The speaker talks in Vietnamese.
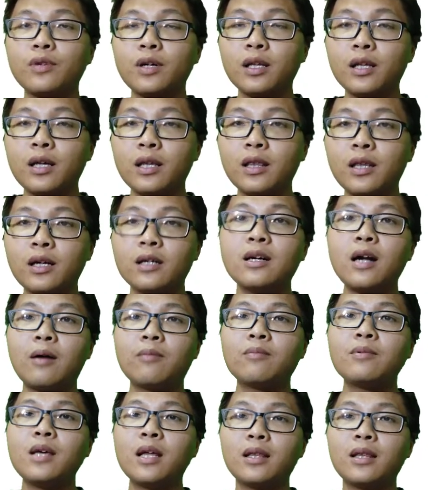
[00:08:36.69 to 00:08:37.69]
có thể tự
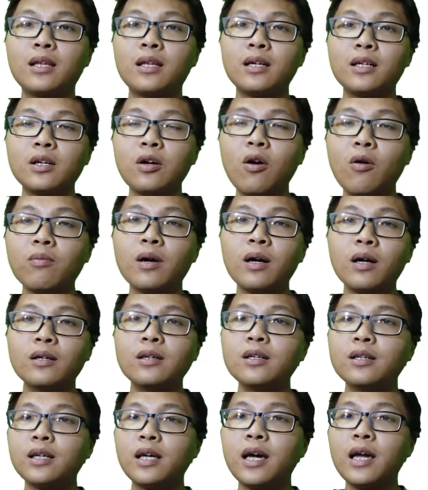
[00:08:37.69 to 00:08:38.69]
động dịch từ ngôn ngữ
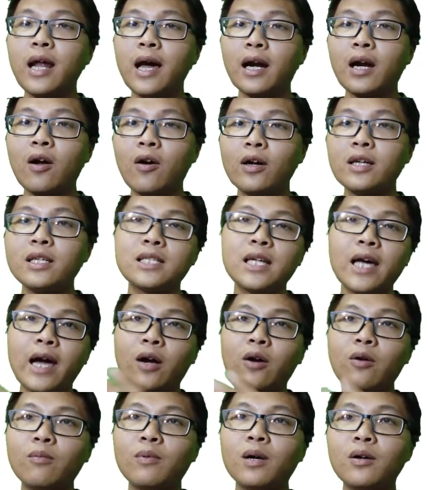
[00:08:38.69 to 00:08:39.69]
người kia đang nói sang
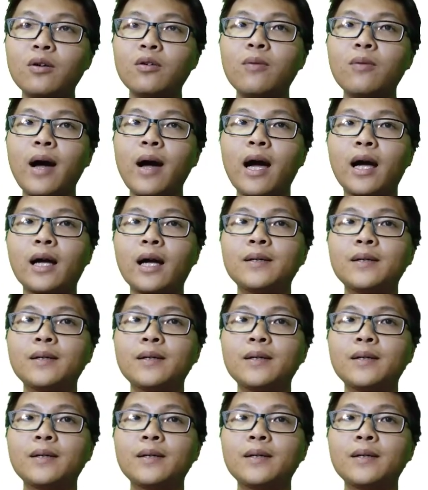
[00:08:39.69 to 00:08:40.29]
ngôn ngữ của bạn